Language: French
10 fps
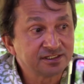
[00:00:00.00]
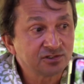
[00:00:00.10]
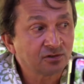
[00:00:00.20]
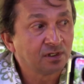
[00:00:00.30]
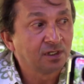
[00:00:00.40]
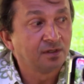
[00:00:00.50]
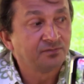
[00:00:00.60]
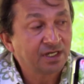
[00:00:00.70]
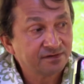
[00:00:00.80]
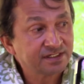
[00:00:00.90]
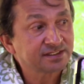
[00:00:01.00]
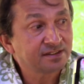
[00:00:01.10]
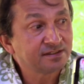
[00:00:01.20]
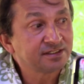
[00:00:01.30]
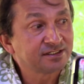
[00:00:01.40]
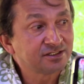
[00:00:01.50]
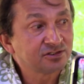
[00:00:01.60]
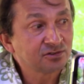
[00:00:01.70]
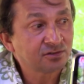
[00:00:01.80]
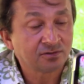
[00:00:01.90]
Les élus ont jusqu'au 11
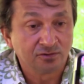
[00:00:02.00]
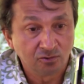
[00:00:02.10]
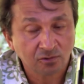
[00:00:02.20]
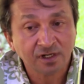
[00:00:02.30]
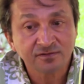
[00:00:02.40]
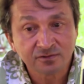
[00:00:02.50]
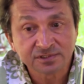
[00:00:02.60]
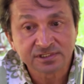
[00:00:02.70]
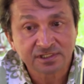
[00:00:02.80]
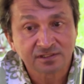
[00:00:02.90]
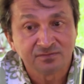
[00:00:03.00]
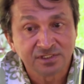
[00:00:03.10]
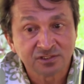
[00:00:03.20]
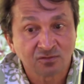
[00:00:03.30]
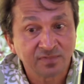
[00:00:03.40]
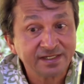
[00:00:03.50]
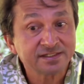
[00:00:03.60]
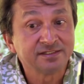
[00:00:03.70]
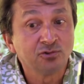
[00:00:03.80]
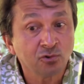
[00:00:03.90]
septembre pour déposer leur candidature à cette
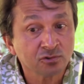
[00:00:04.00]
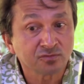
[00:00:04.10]
élection